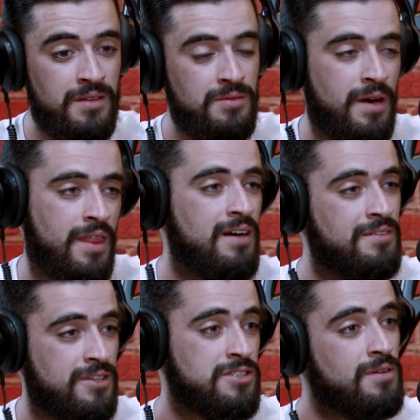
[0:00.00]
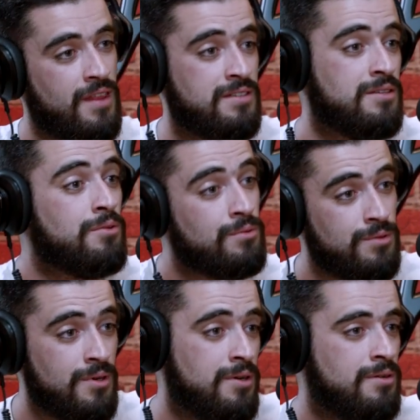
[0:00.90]
aí uma dança, faz aí uma dança do
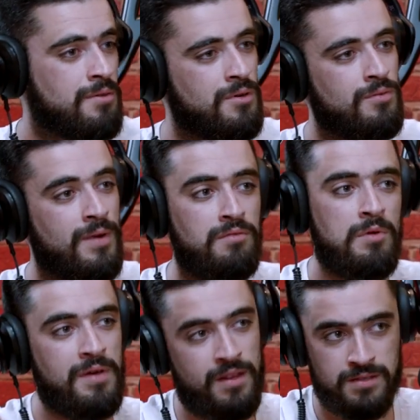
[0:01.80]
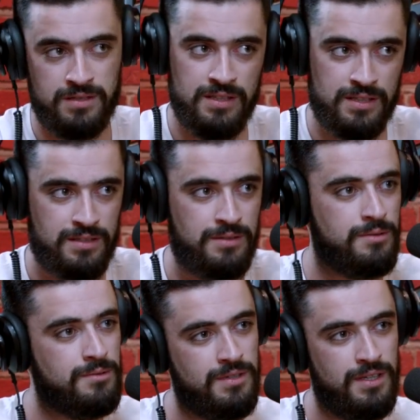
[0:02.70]
Gunão ou manda uma piada seca
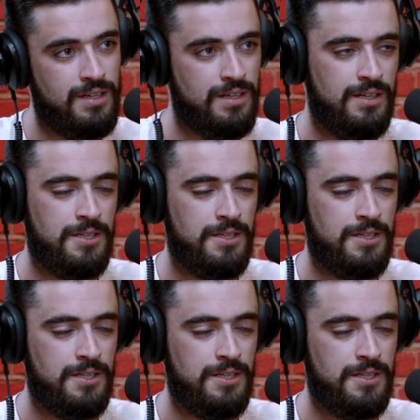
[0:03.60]
ou... Hum